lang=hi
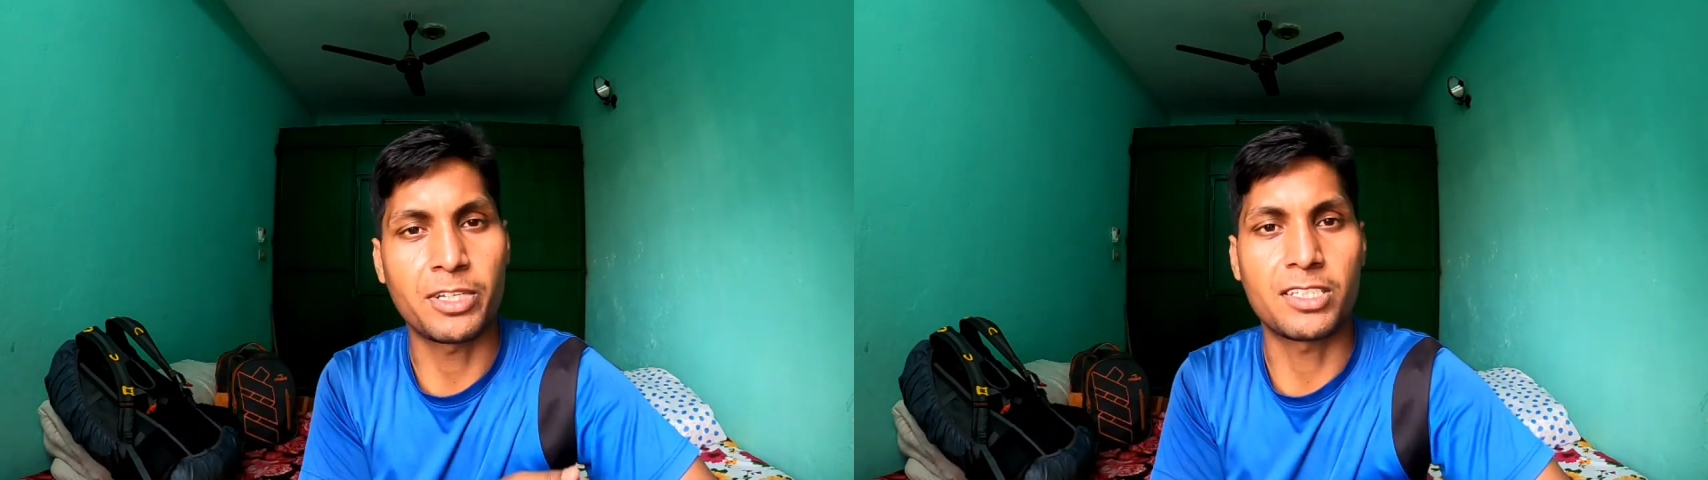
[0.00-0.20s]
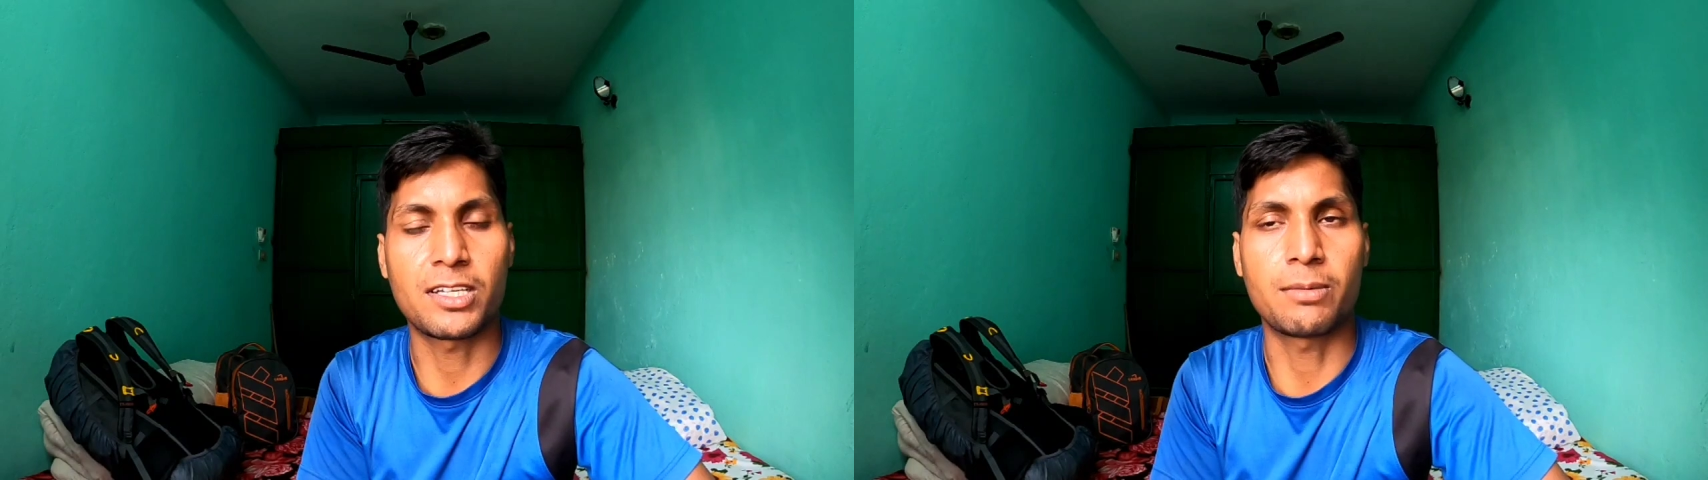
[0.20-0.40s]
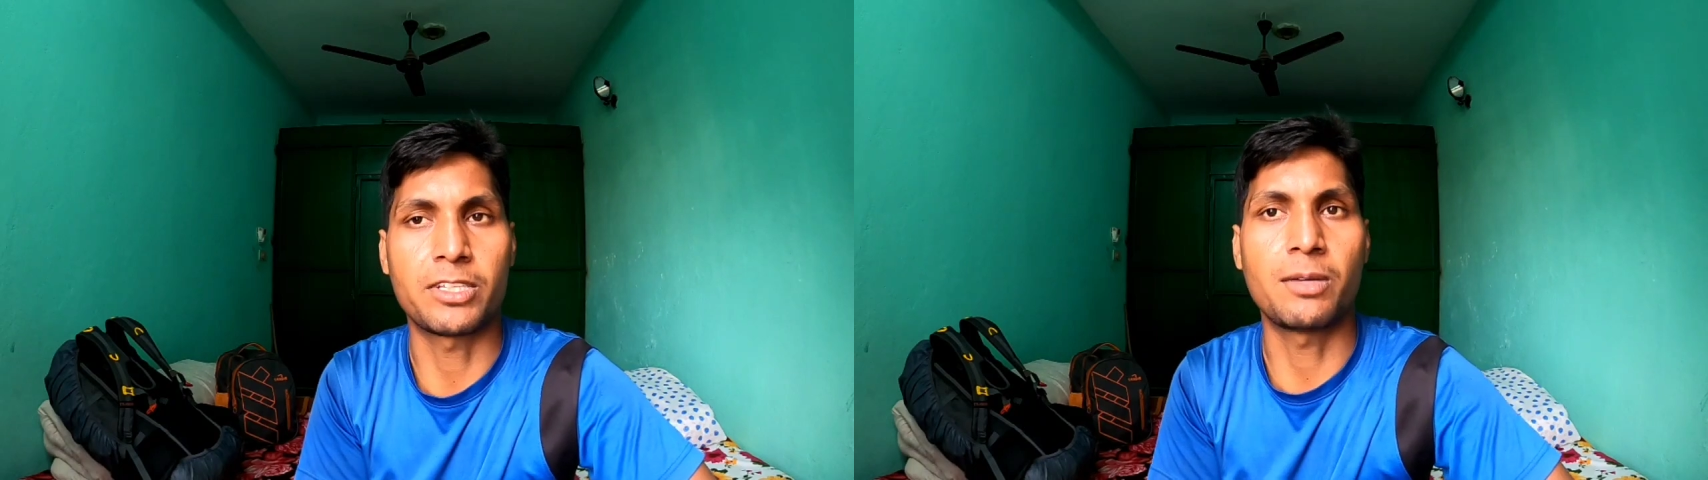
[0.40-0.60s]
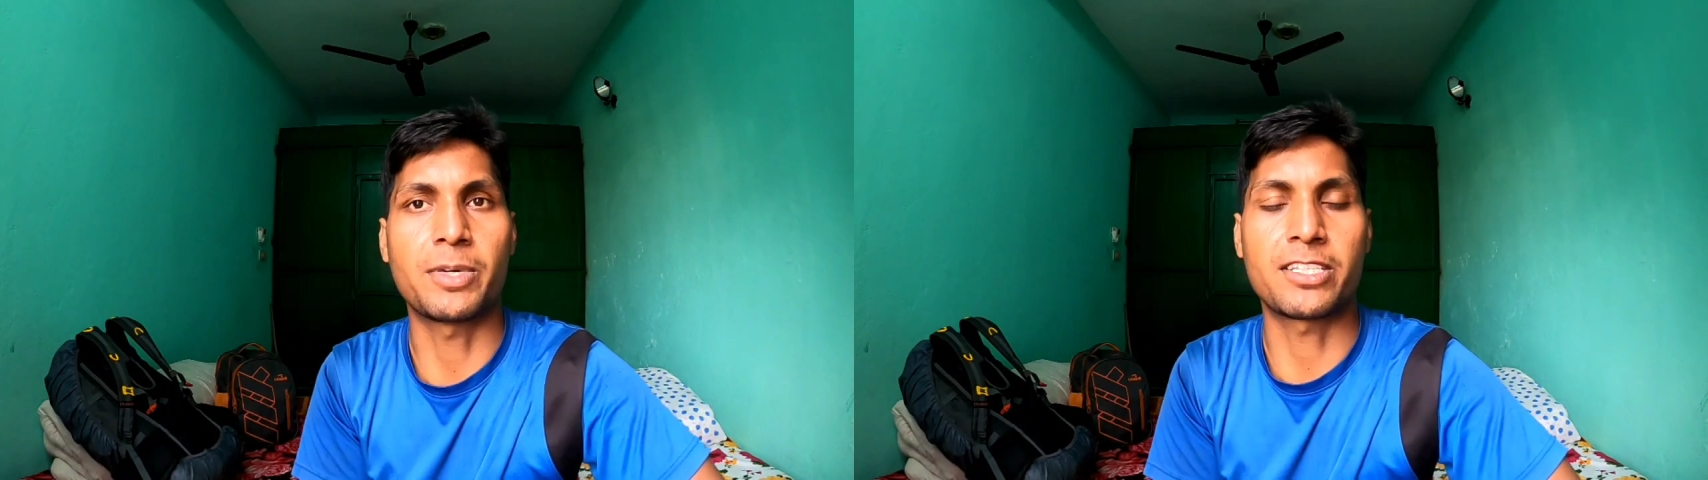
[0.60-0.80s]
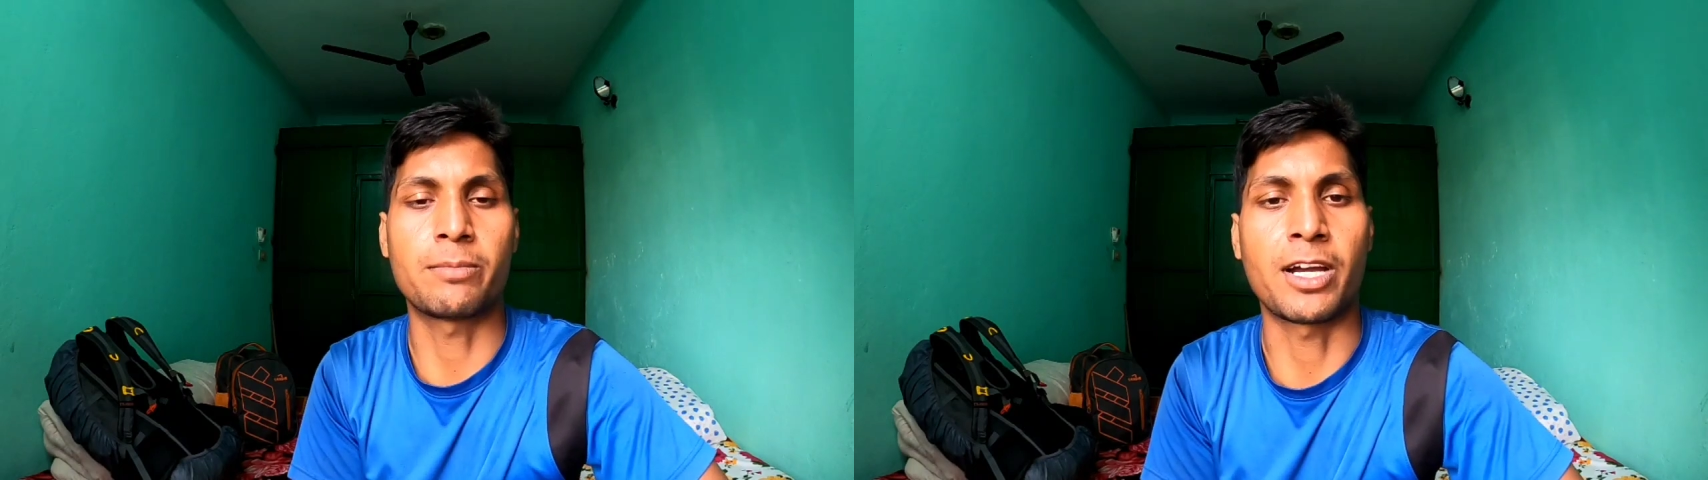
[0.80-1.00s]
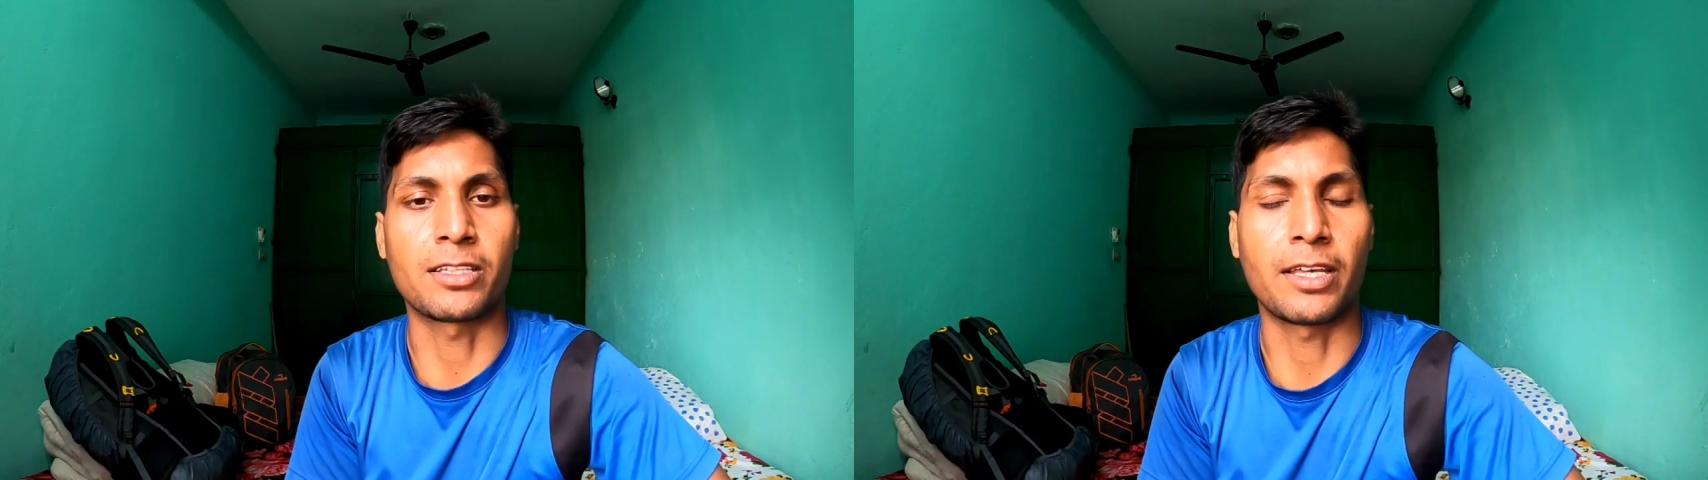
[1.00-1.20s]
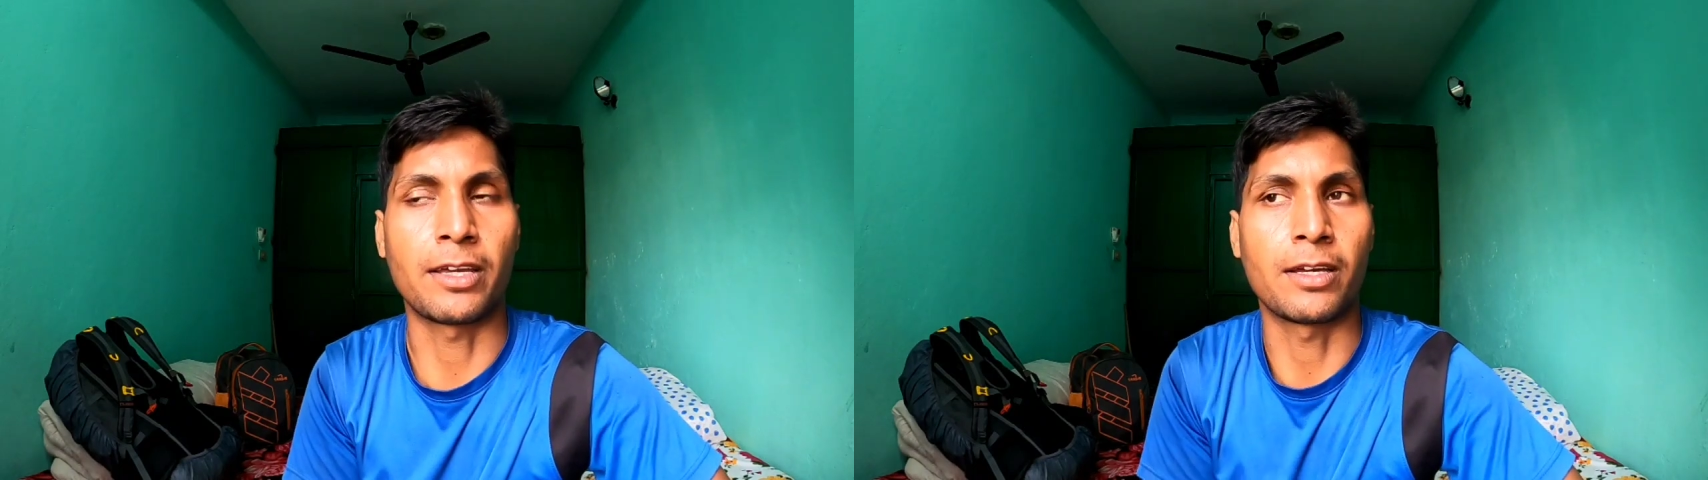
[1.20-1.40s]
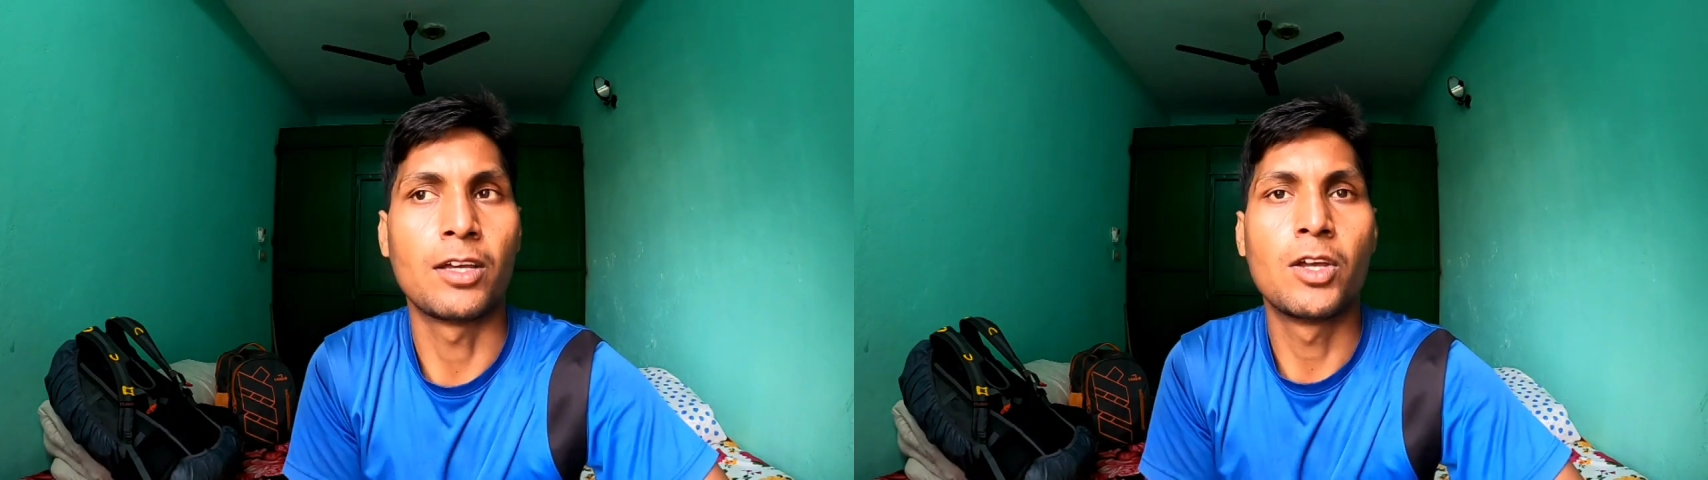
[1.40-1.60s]
अपने हिसाब से ही पैसे मांगते
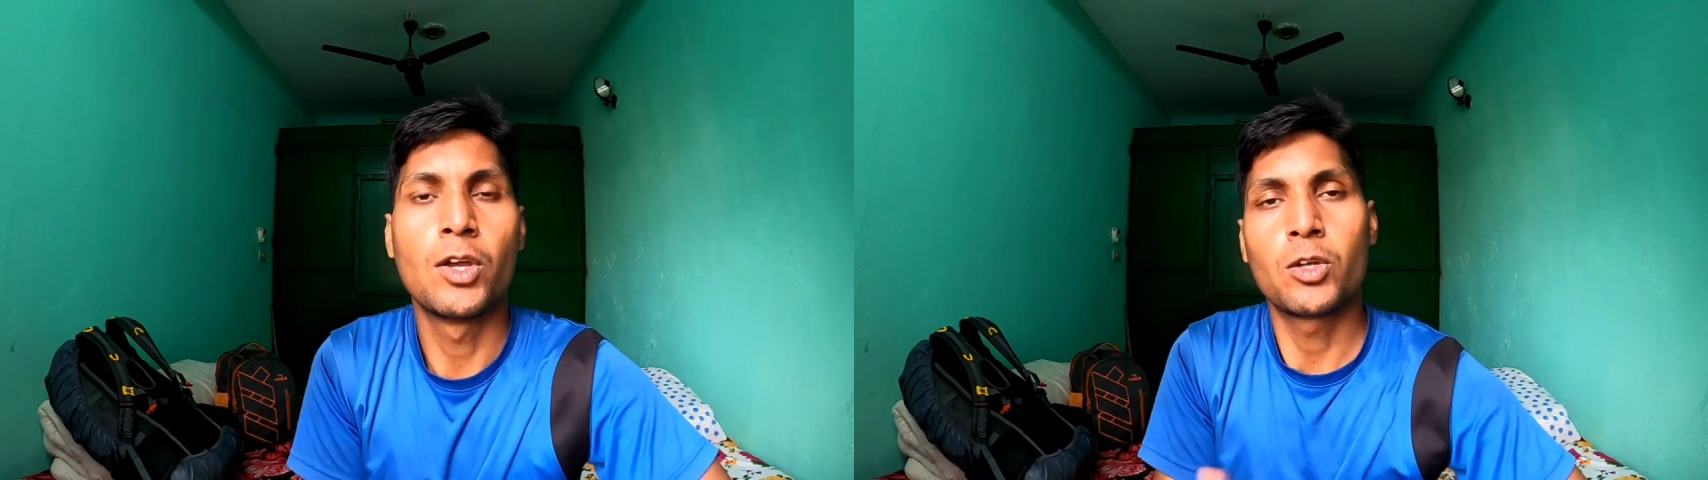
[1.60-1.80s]
हैं